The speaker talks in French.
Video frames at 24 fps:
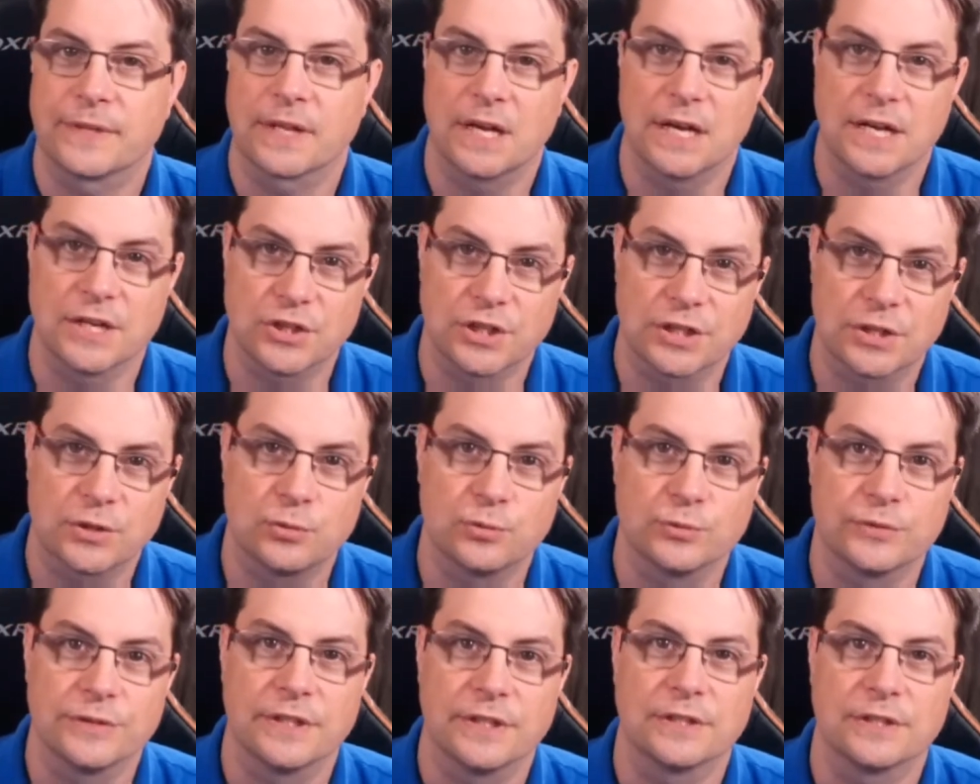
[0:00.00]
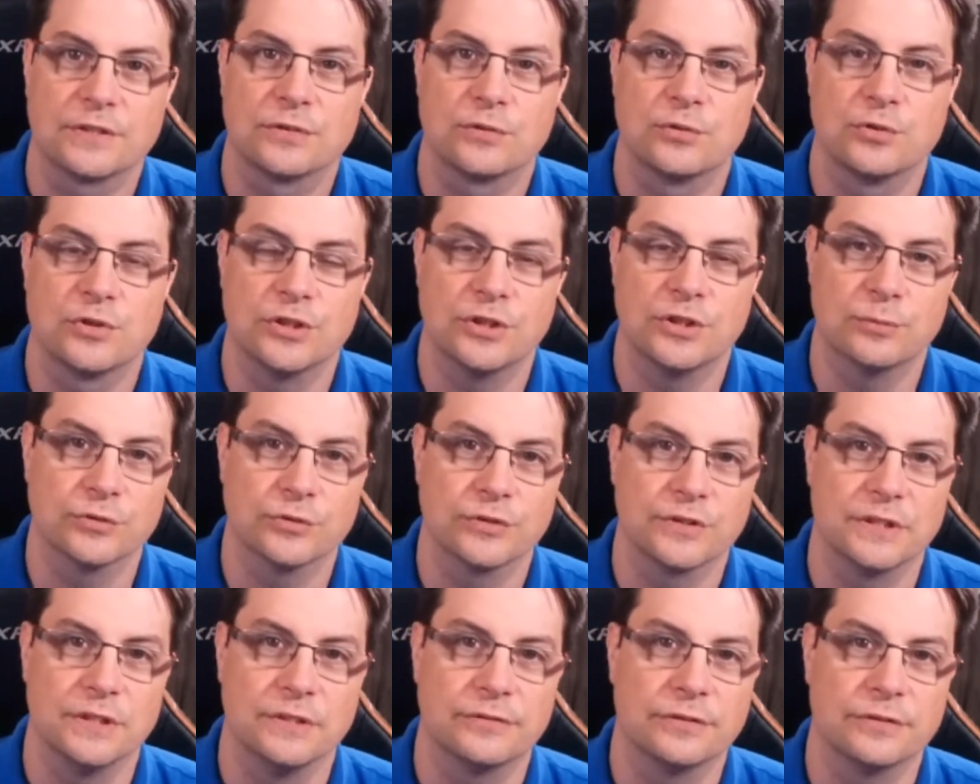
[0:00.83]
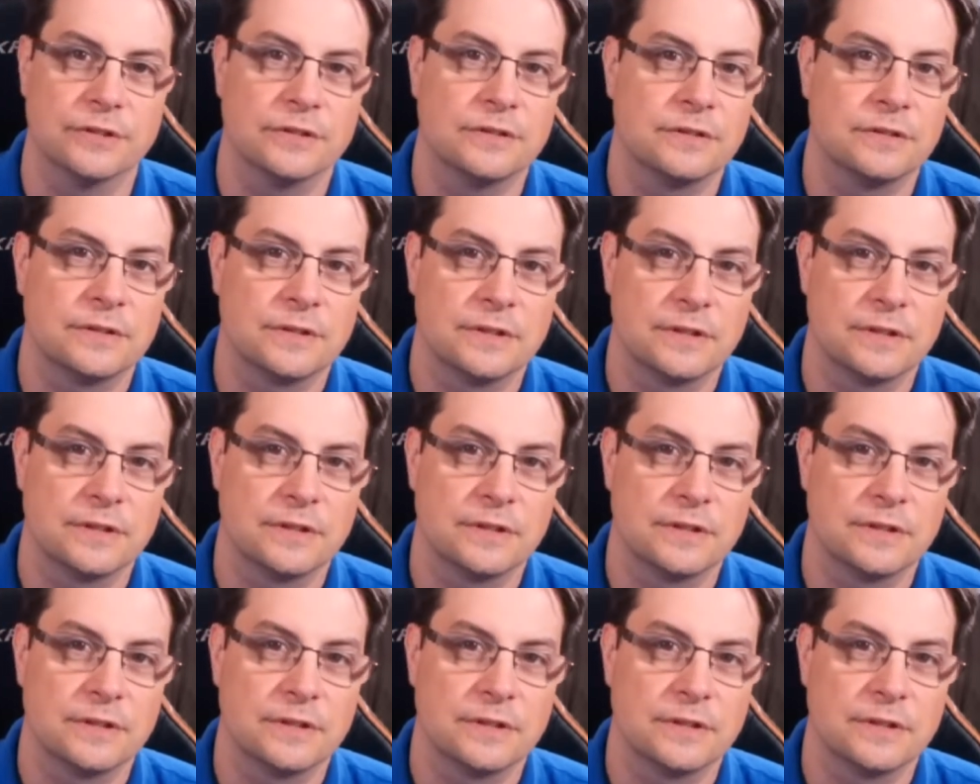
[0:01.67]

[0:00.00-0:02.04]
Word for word: à chaque contact que j'ai dans mon téléphone